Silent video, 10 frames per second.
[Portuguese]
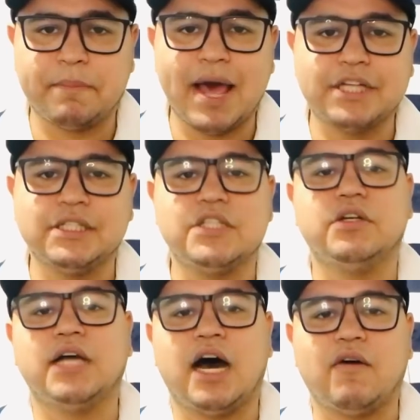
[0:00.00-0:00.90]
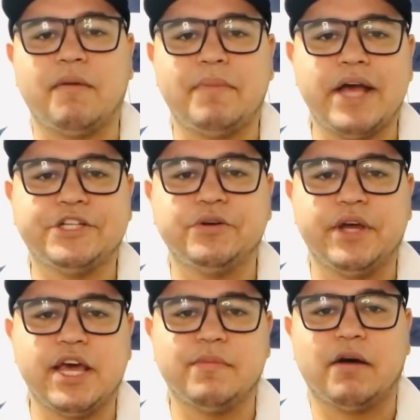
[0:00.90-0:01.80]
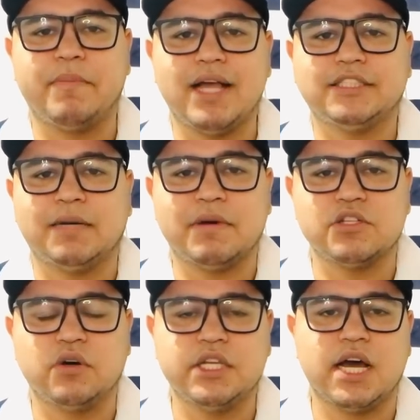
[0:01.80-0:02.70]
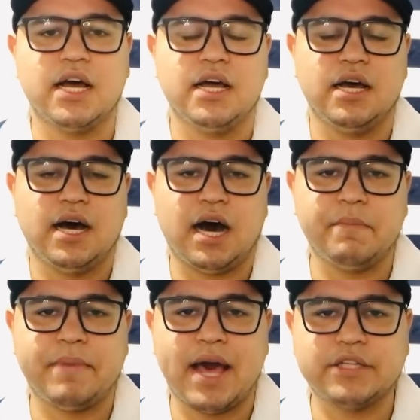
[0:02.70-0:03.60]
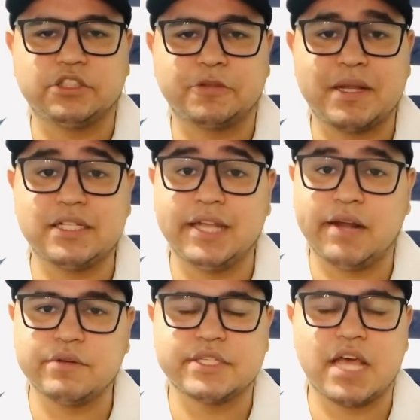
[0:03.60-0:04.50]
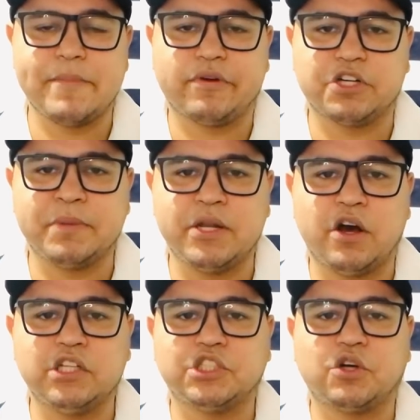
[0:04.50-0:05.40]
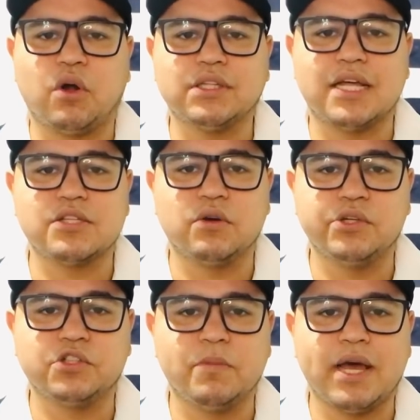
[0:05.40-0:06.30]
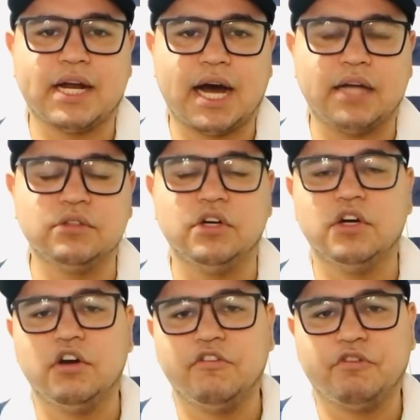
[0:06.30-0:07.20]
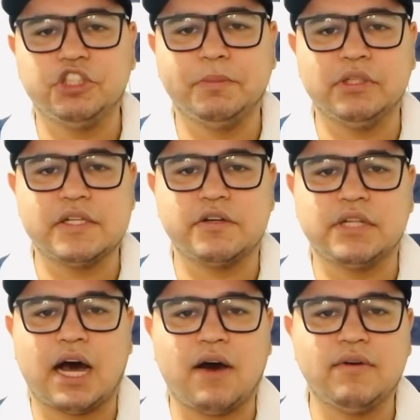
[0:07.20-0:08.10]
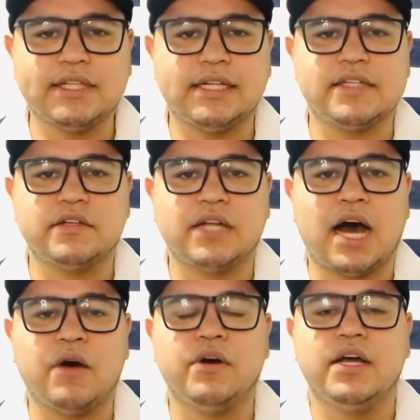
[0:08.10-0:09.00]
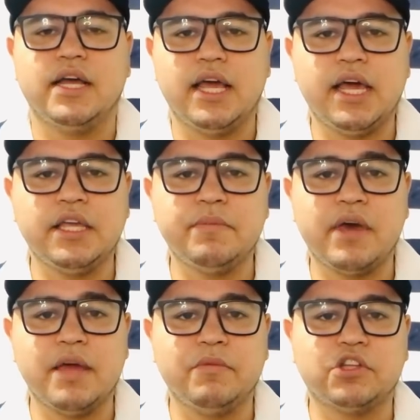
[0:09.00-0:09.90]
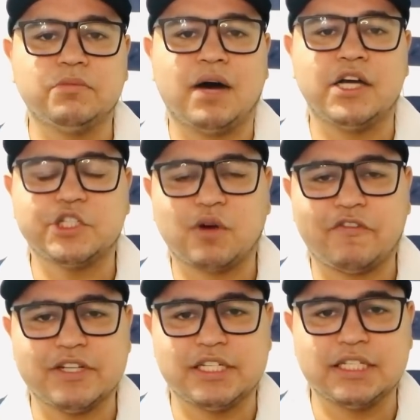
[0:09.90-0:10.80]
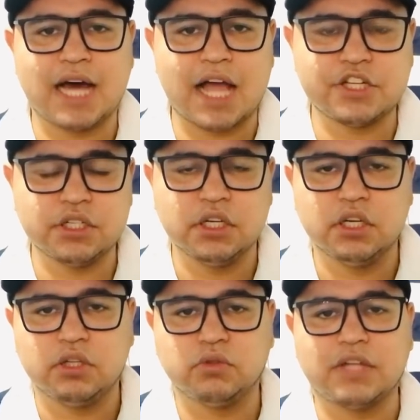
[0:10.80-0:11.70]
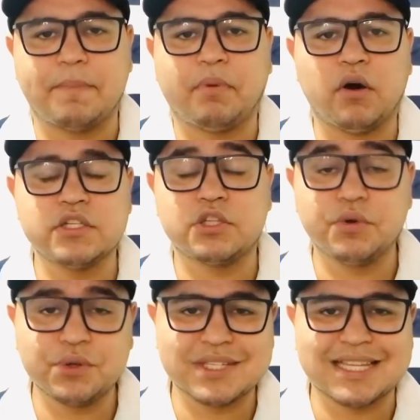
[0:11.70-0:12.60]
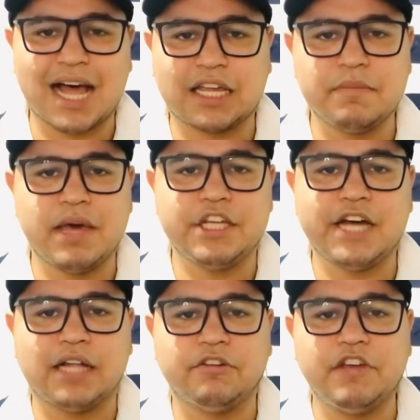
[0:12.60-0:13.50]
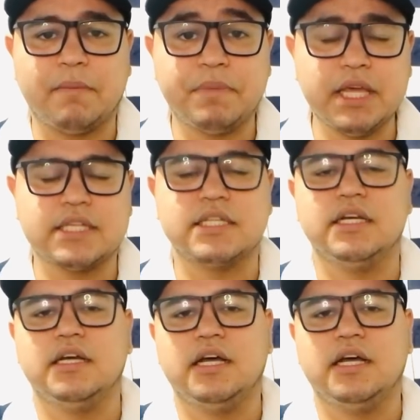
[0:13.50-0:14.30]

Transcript: Bet Nacional, a Bet do Remo, a Bet da Amazônia, a Bet dos brasileiros, sempre com as melhores cotações do mercado. Futebol nacional, internacional NBA e muito mais com a facilidade do depósito e o saque imediato via Pix.